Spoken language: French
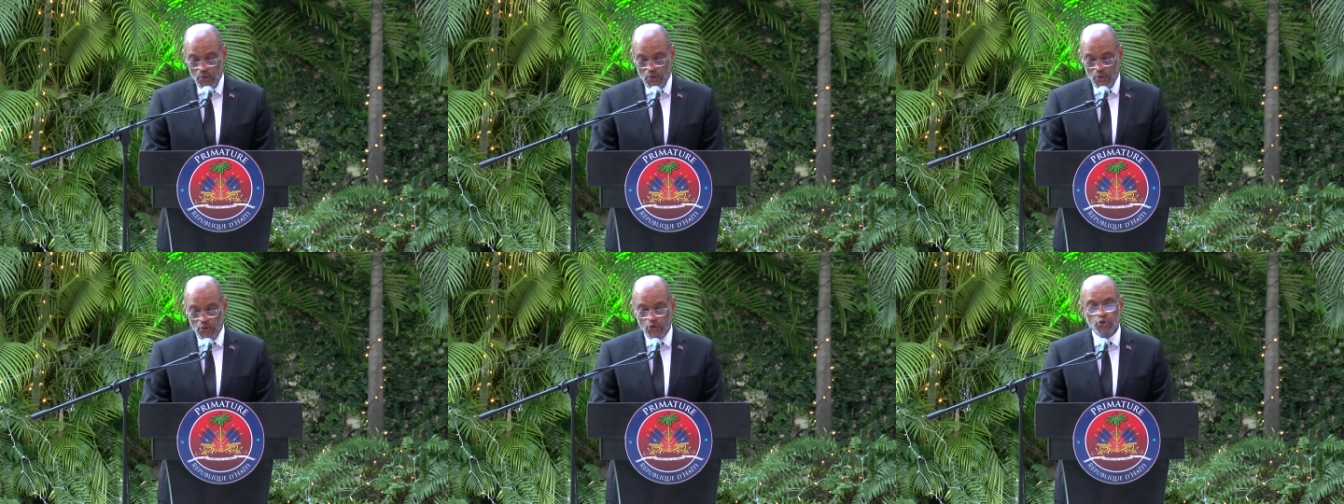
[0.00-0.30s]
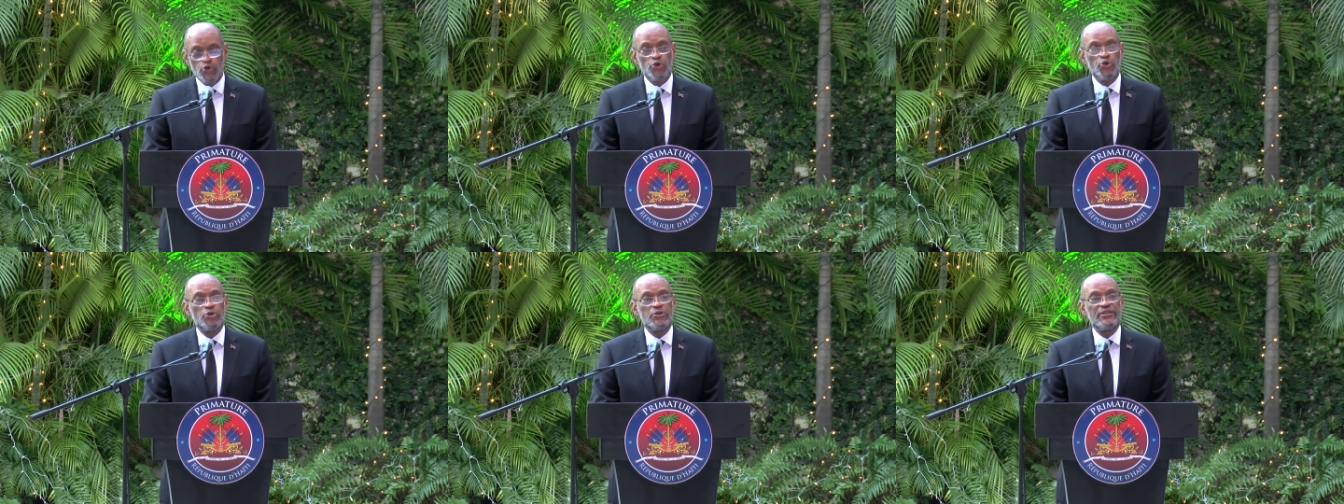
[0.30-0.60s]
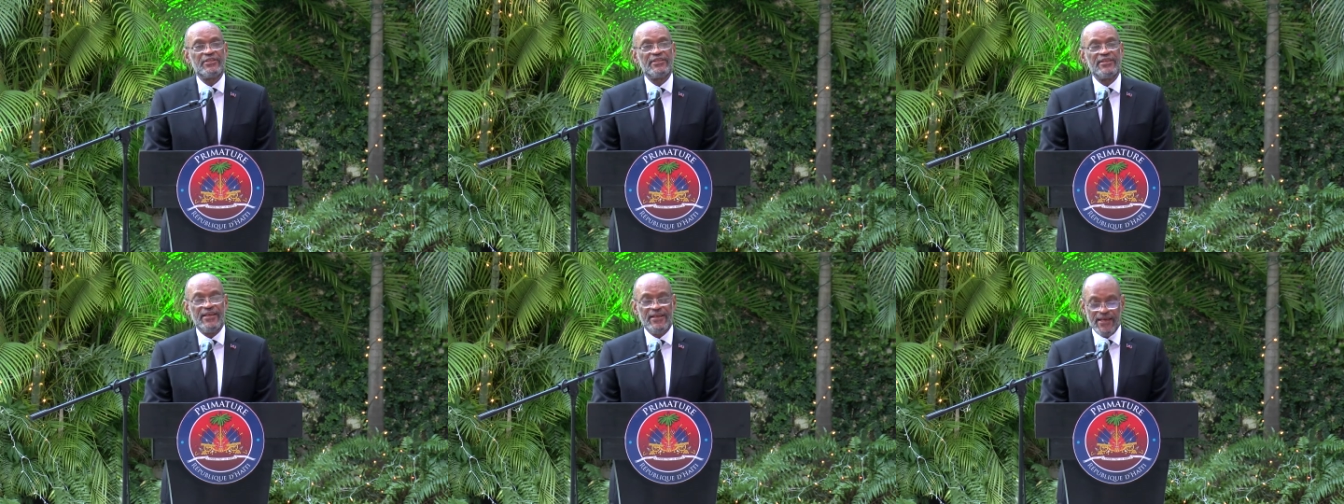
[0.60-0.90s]
Je
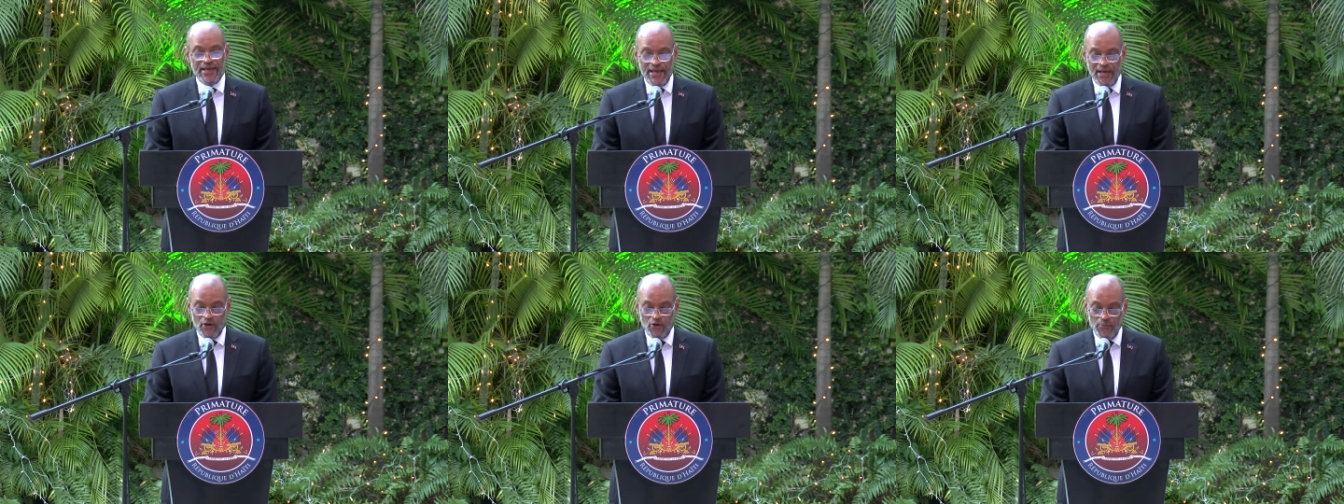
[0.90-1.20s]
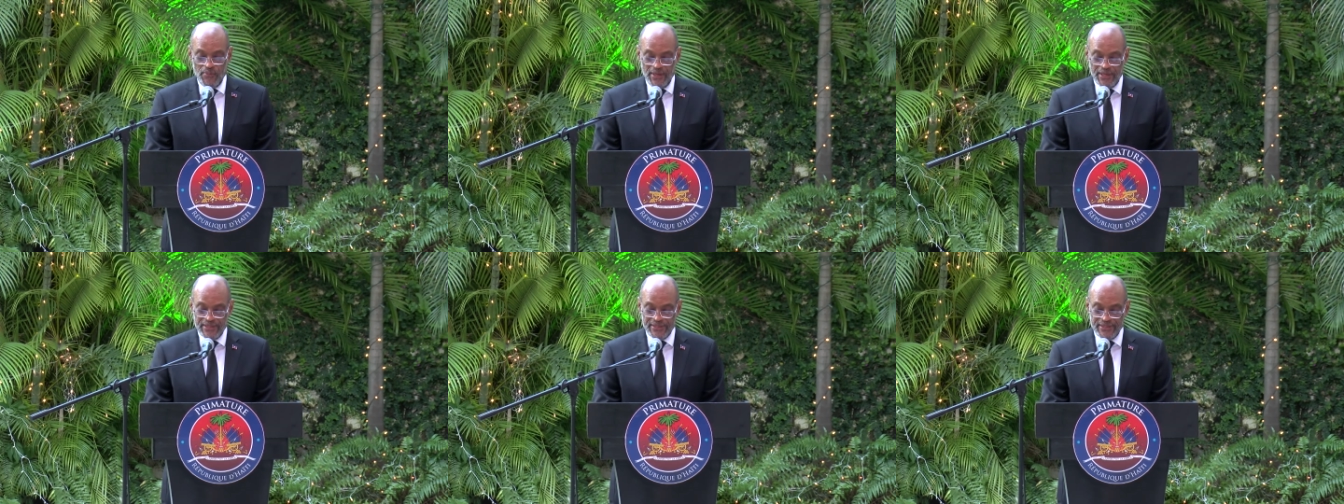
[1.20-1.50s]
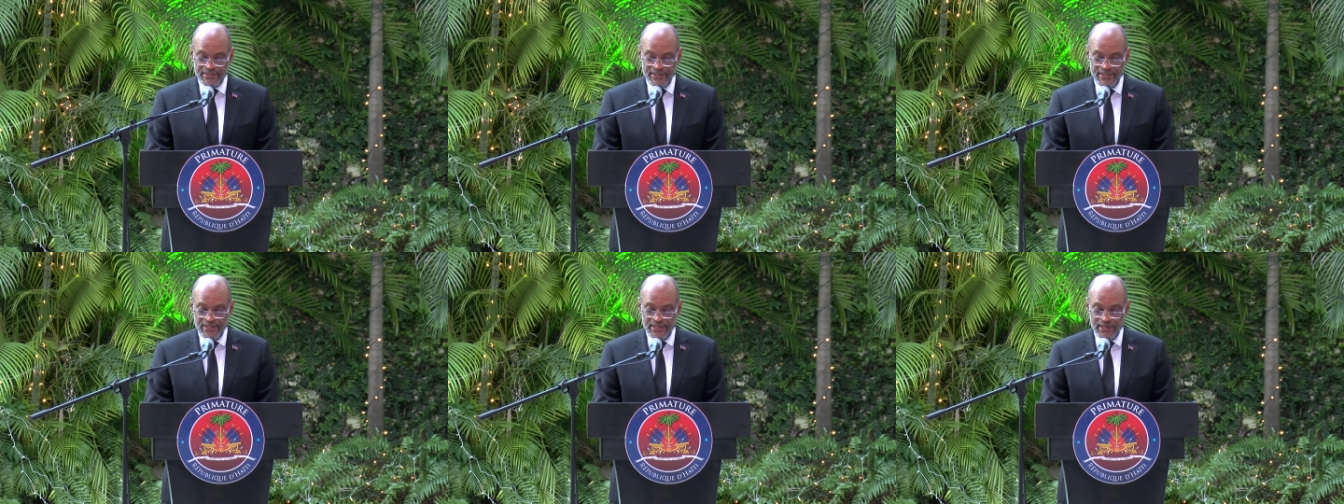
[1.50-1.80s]
tiens à
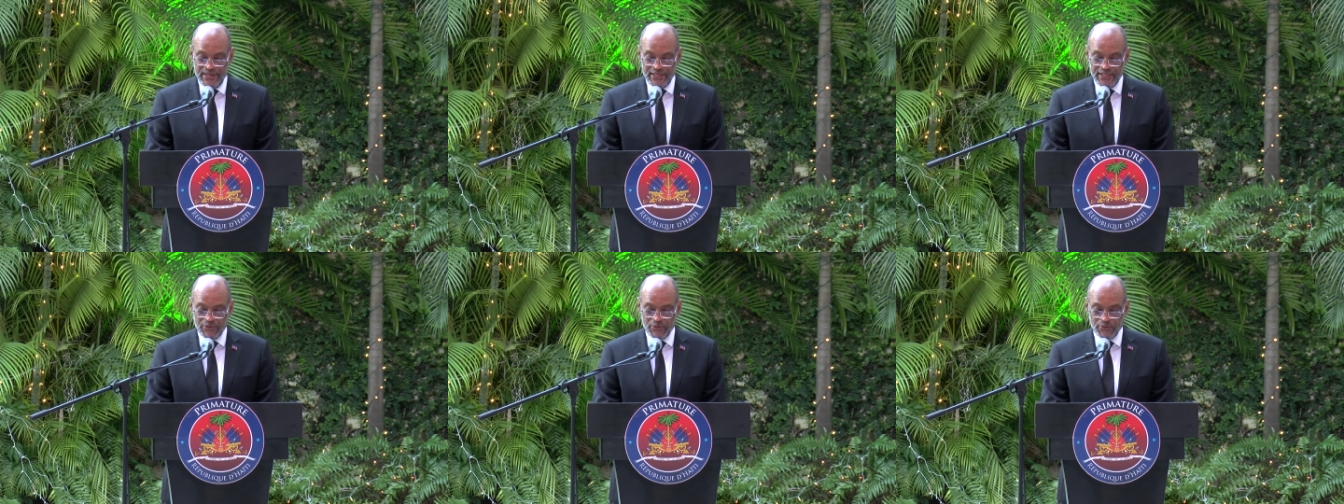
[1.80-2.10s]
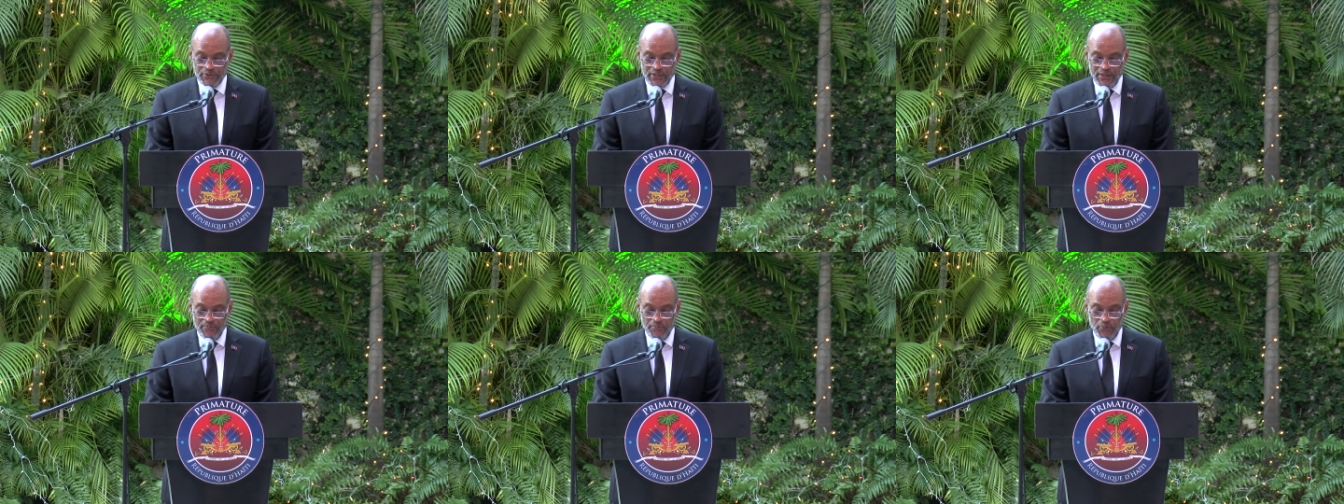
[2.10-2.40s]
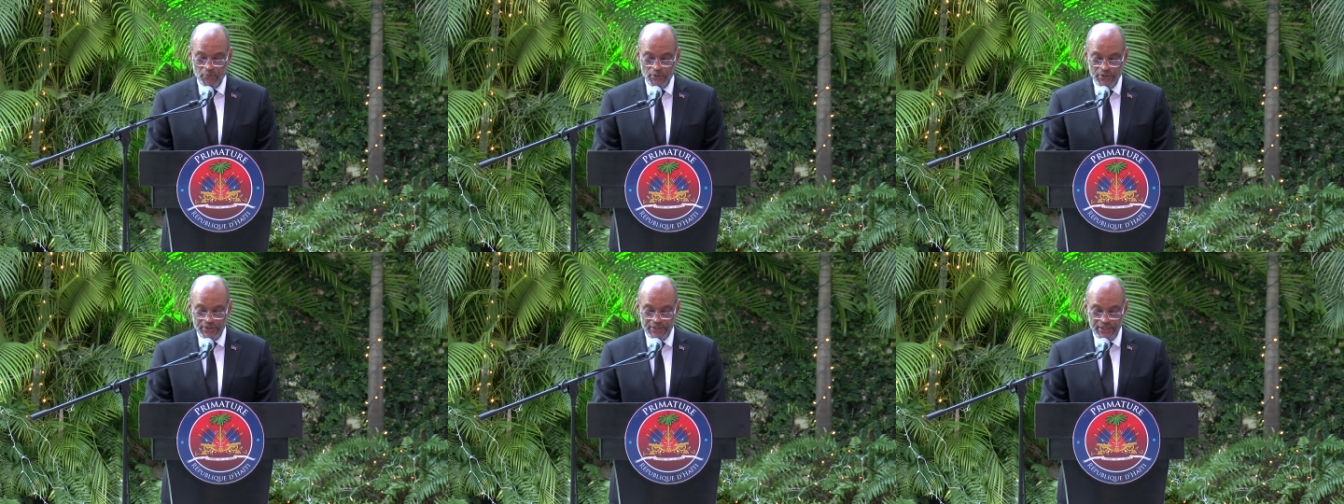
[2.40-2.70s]
remercier les responsables
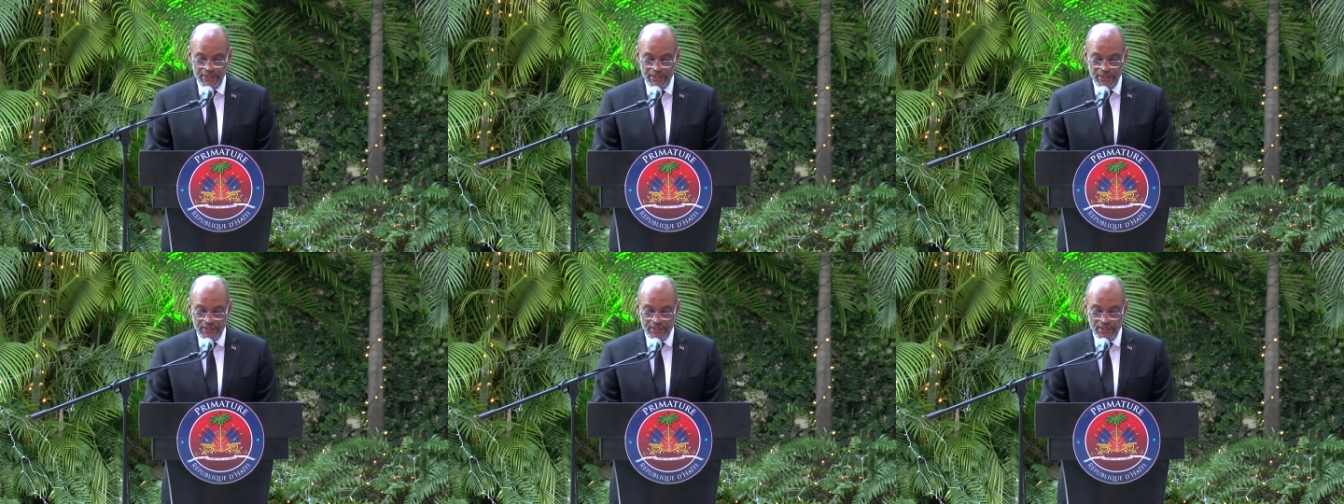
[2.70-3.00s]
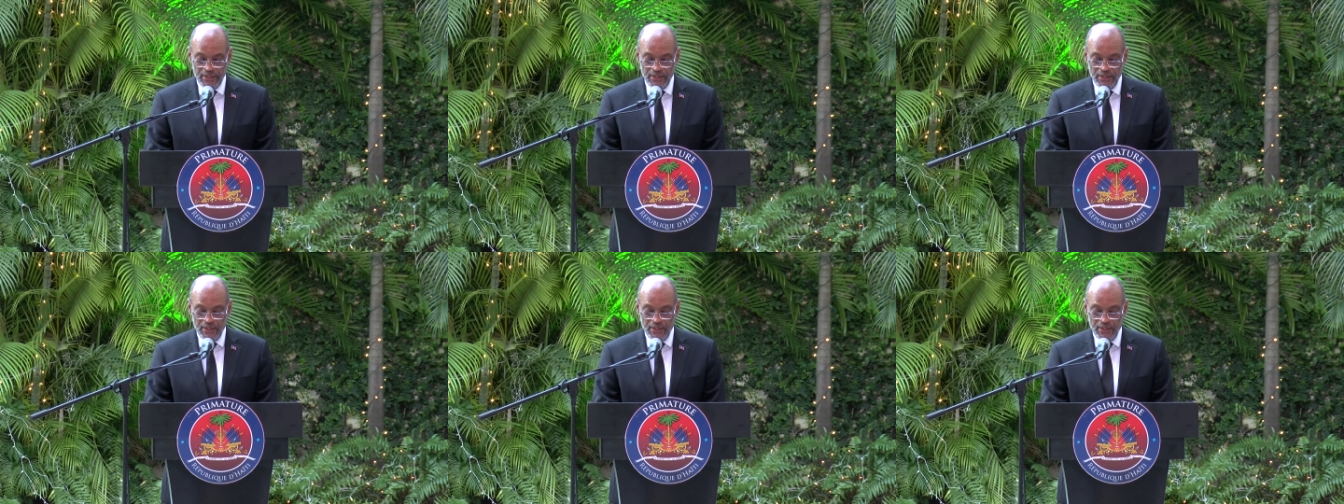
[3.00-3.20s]
politiques